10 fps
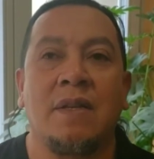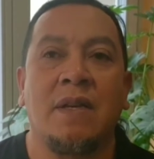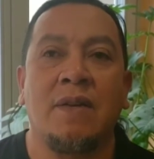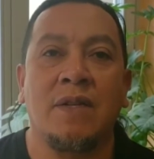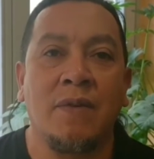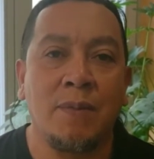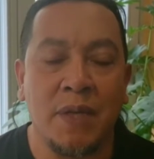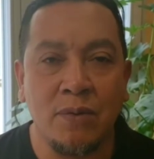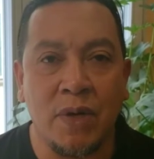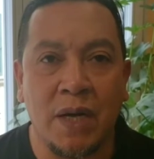né, e nós tivemos que
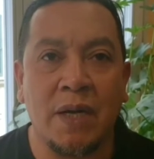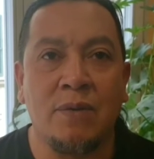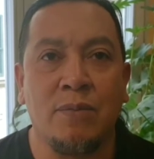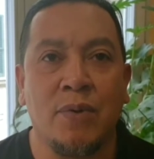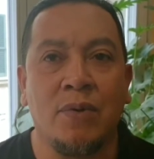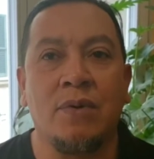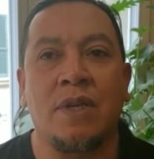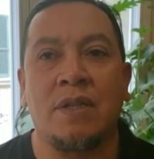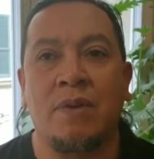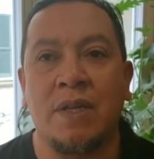educar ele um pouco,
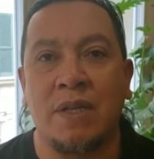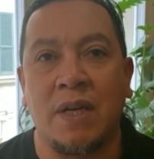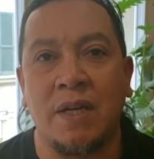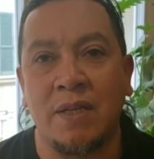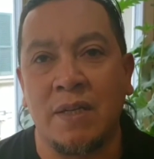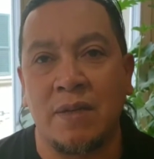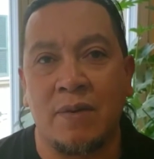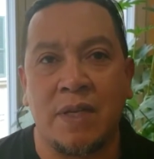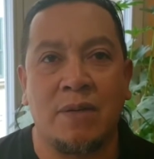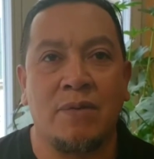né, atualizar ele da
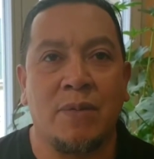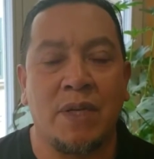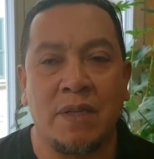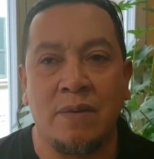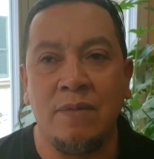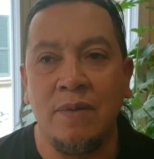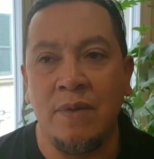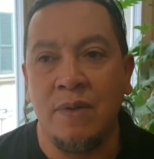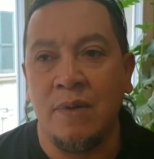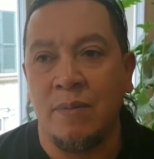situação no Brasil,
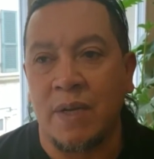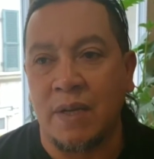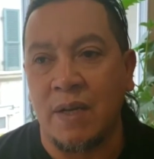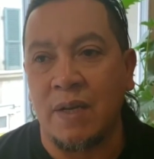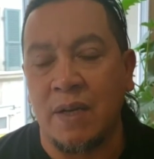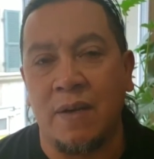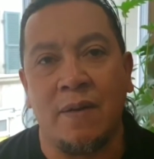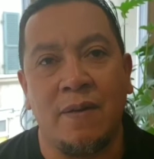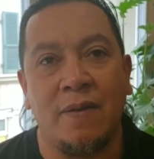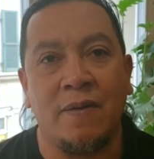para que ele
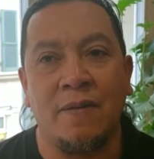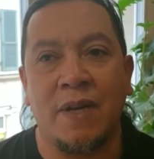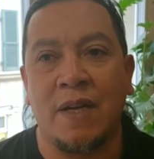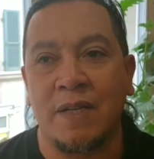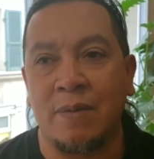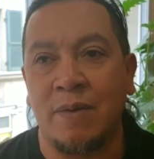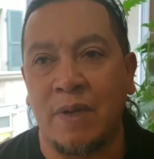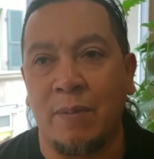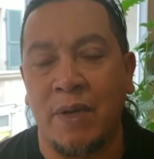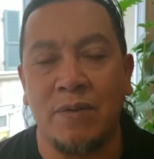ficasse
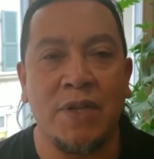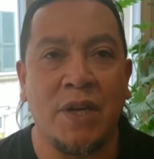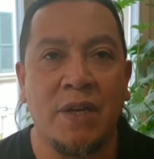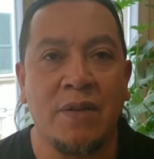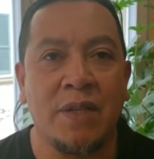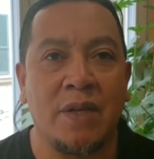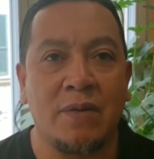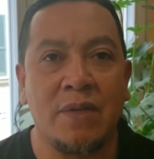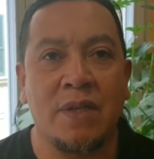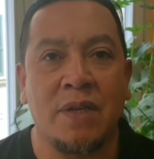sabendo direito o que está
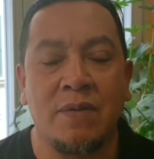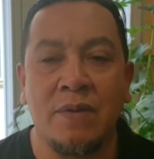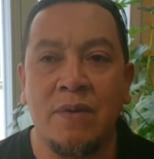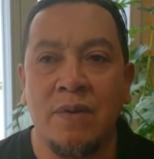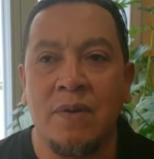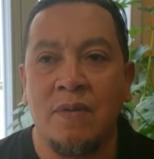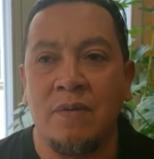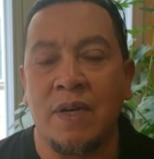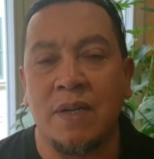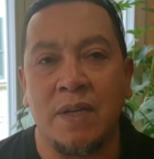acontecendo
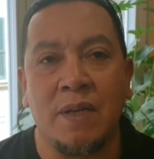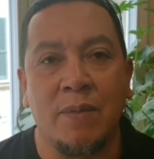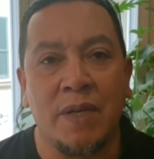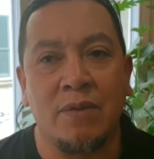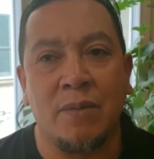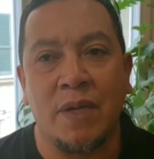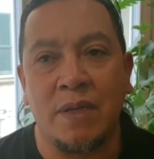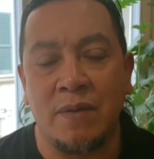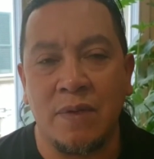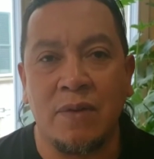verdadeiramente no
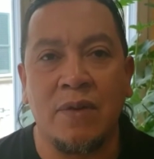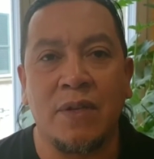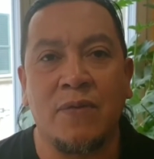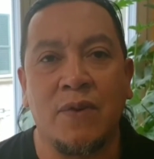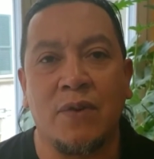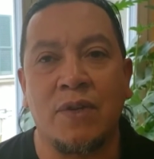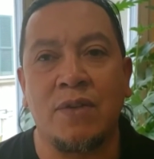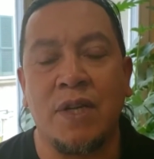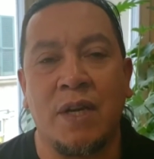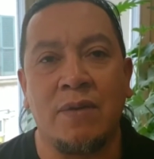Brasil. Então esse foi o nosso
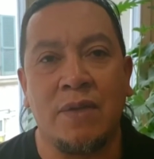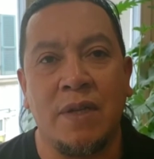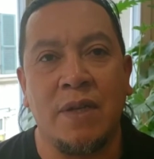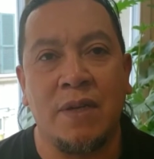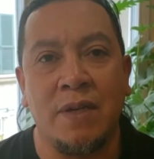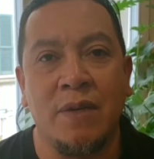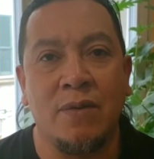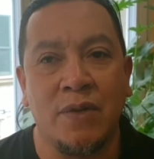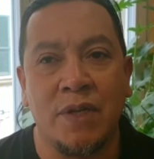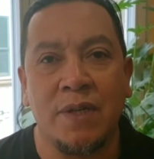diário de, de
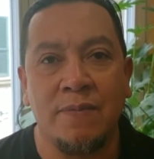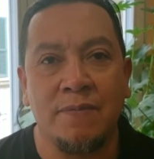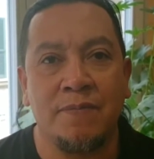hoje.